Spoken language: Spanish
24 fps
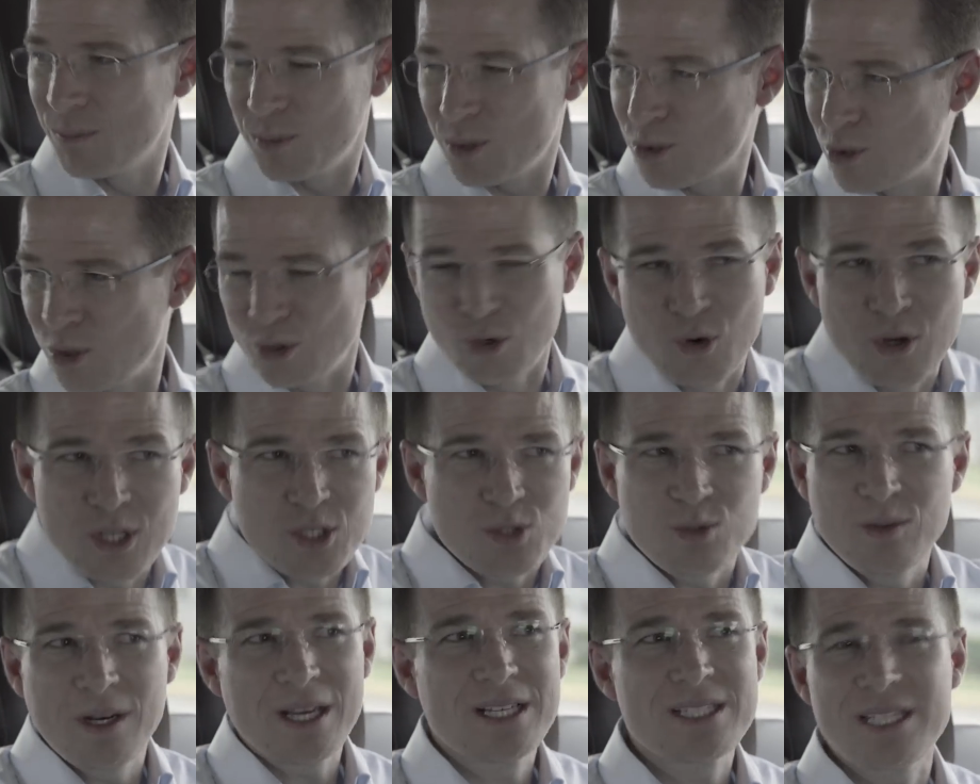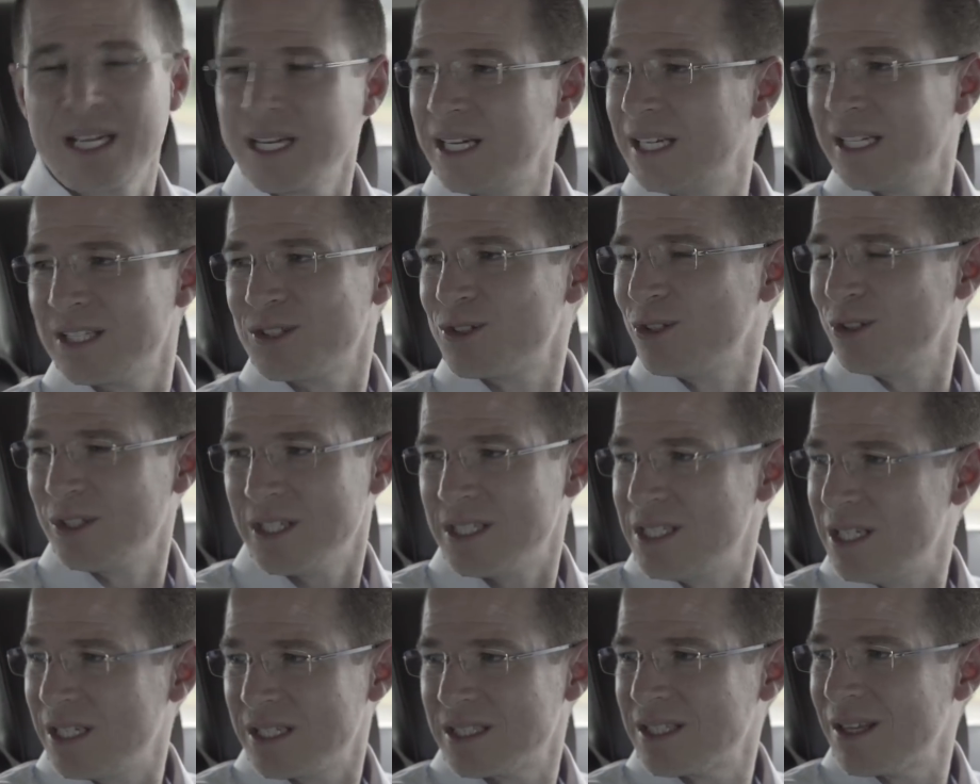Por eso no es una exageración
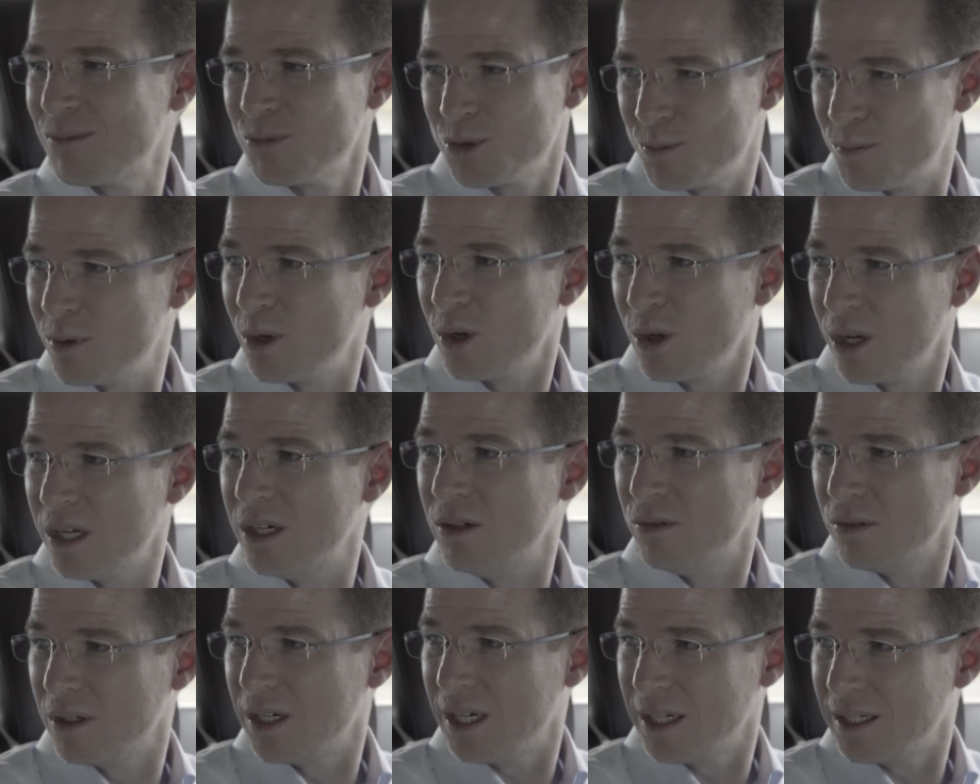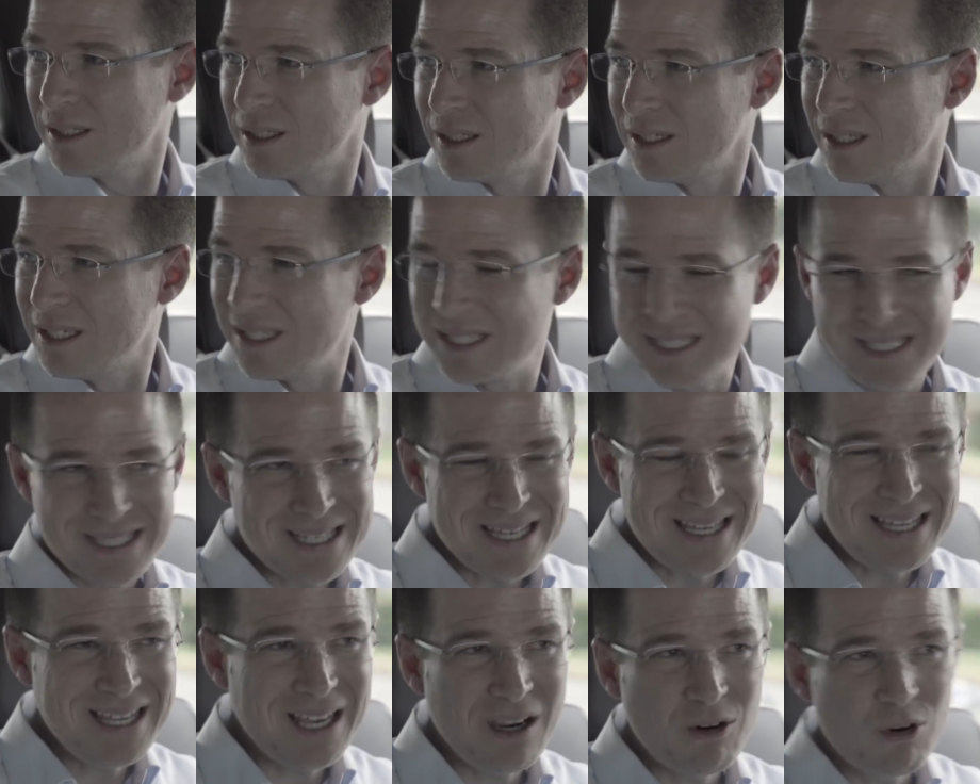decir que estamos peor que nunca.
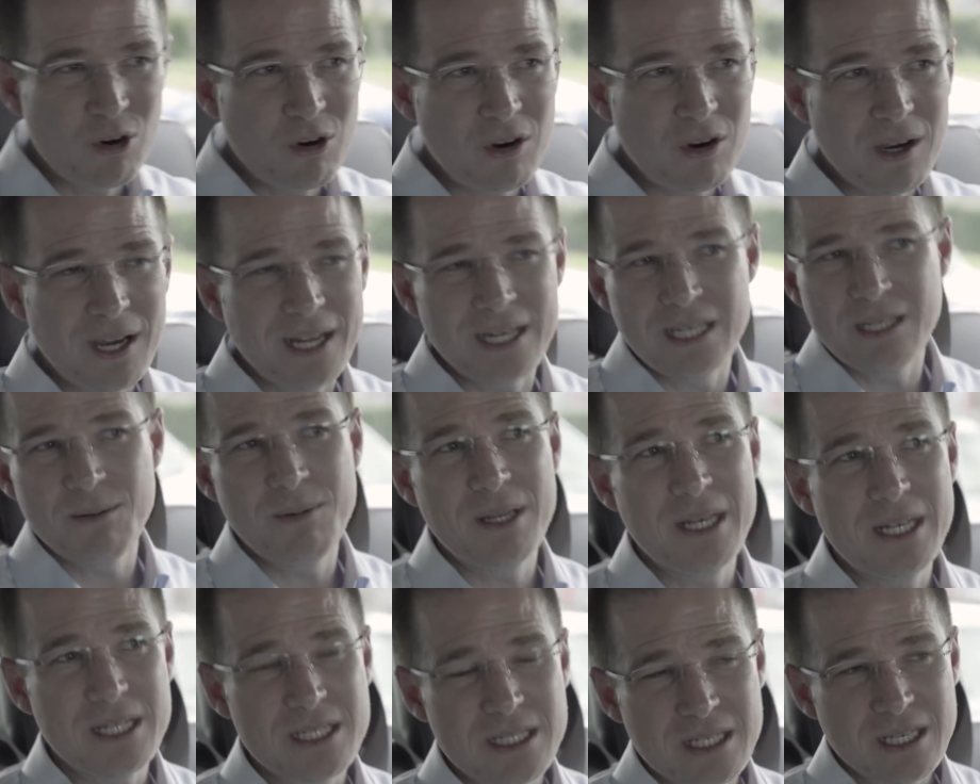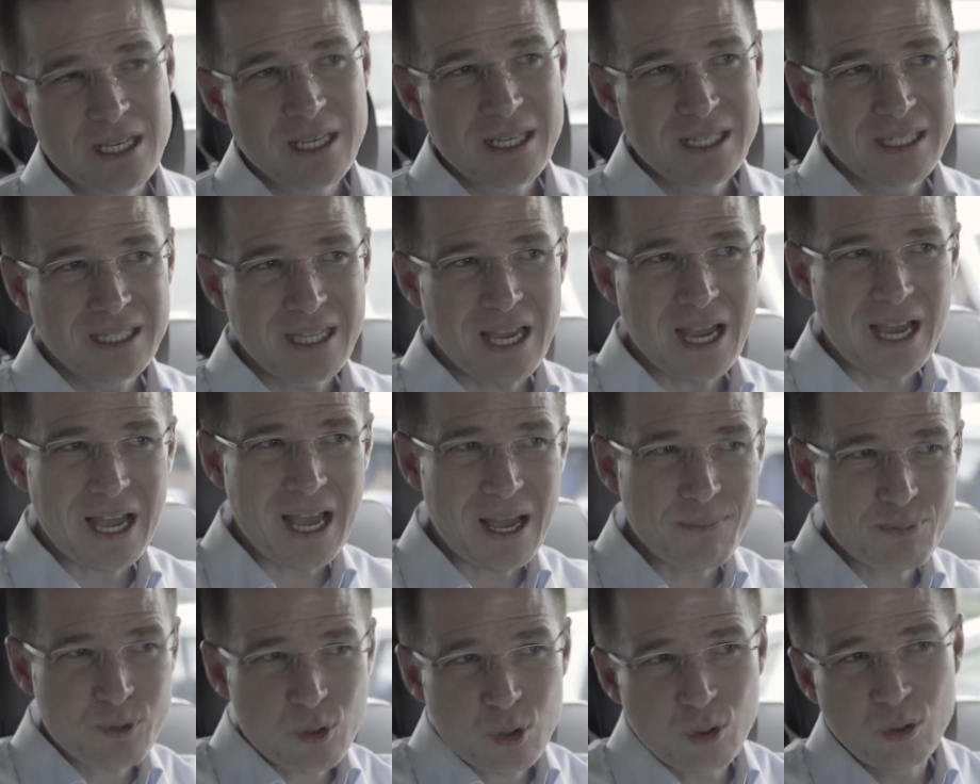Sí llegó a niveles ya
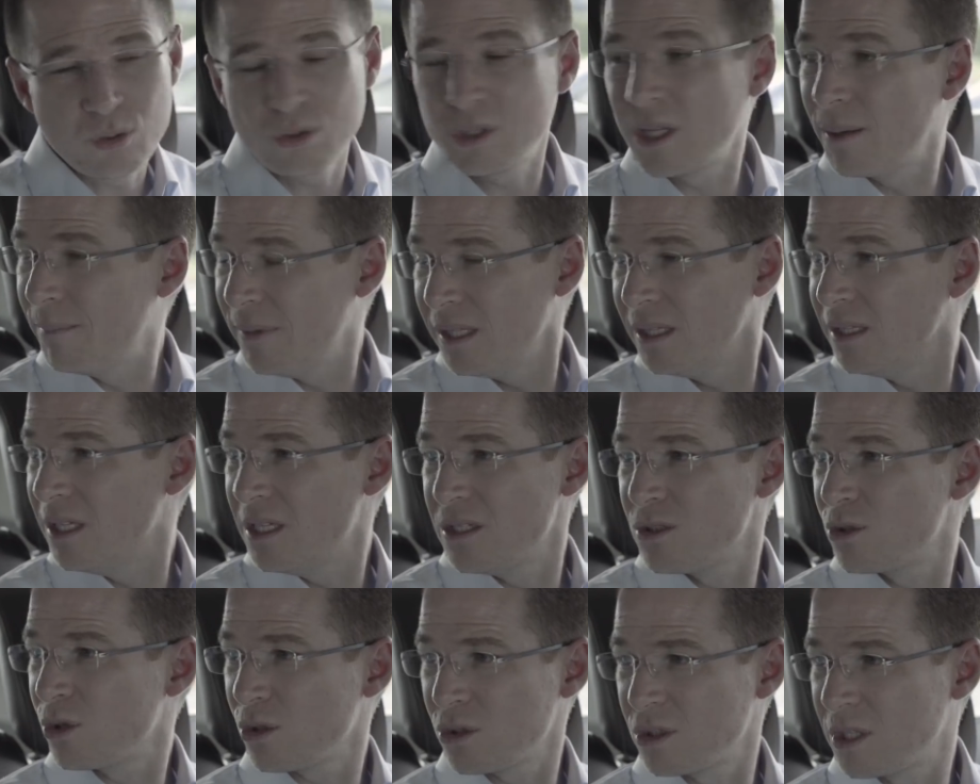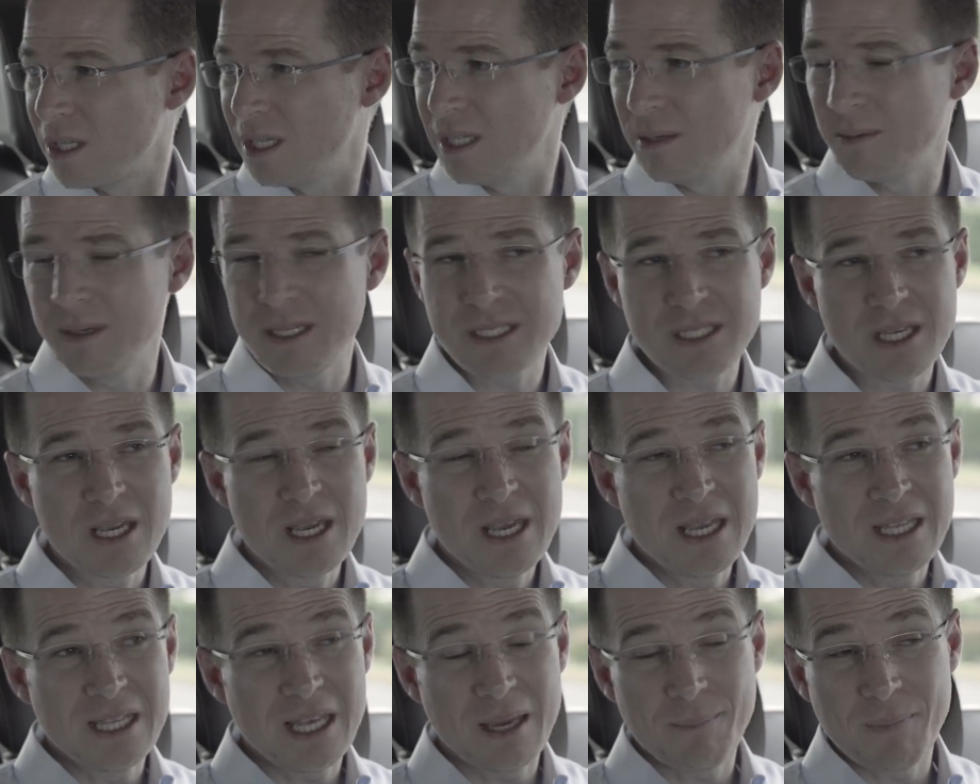absolutamente insostenibles.
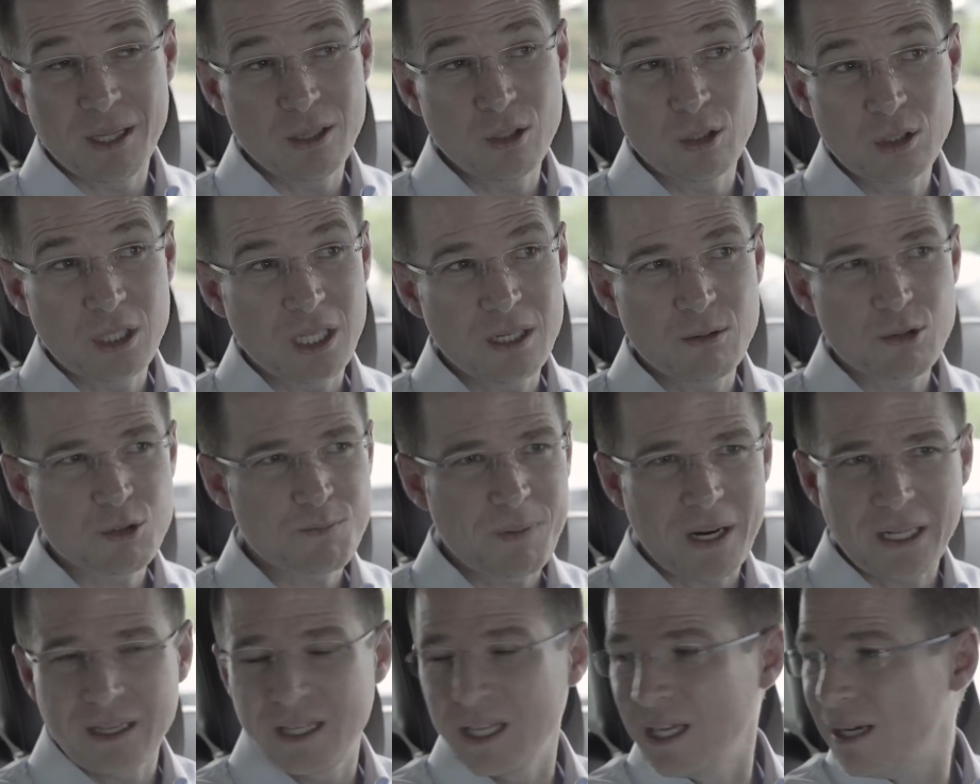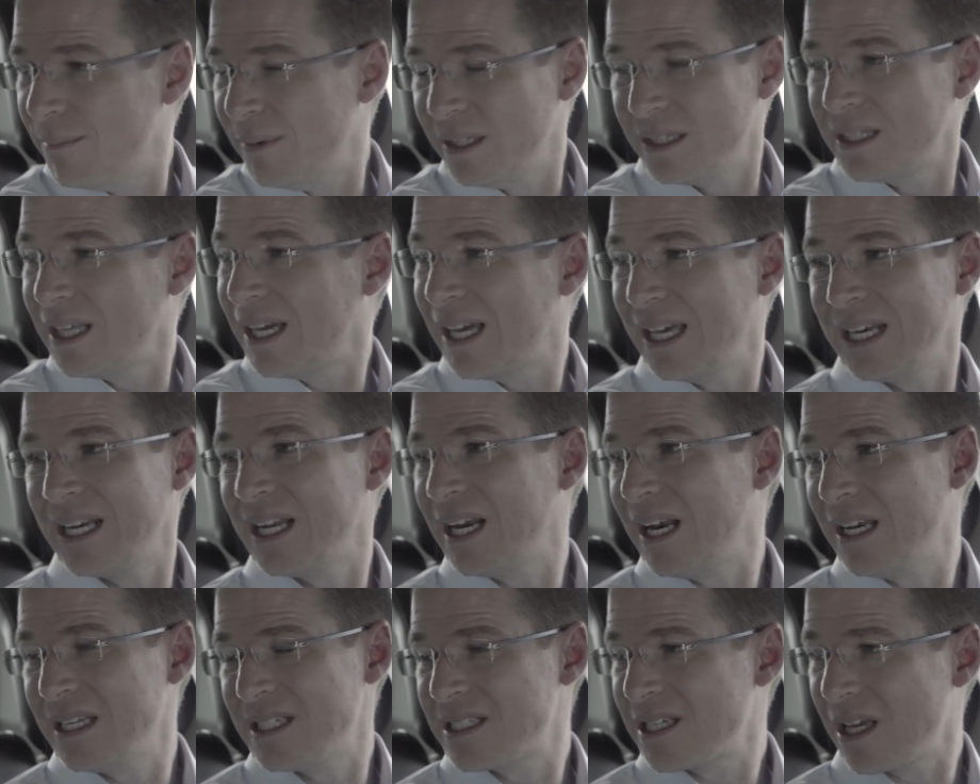Y además lo tenemos prácticamente
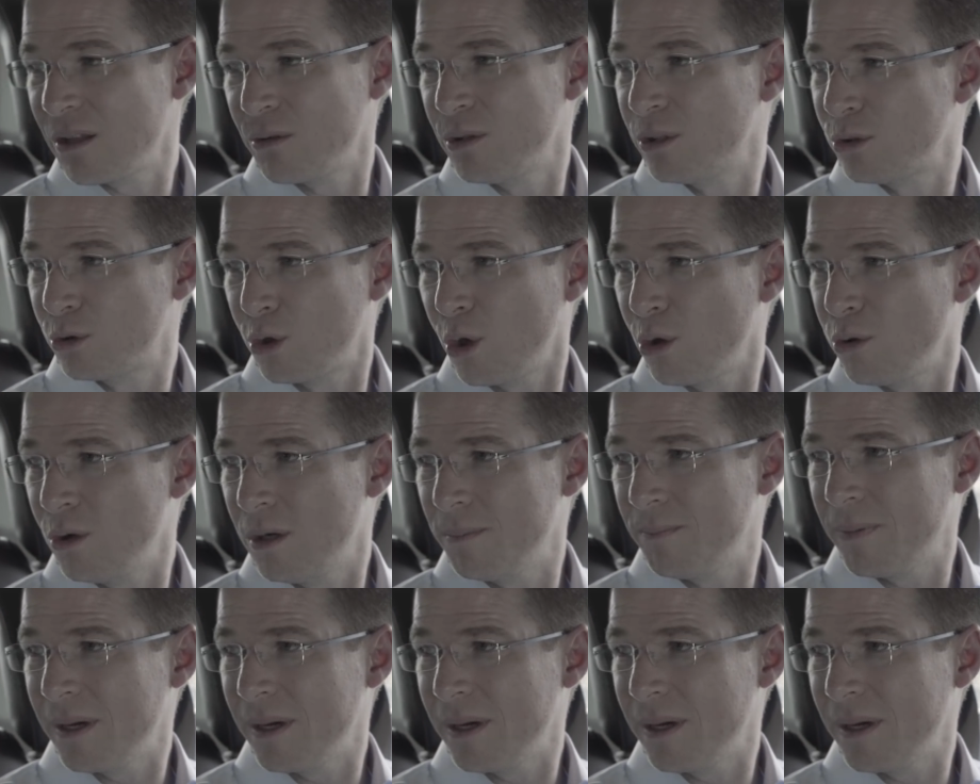generalizado en todo el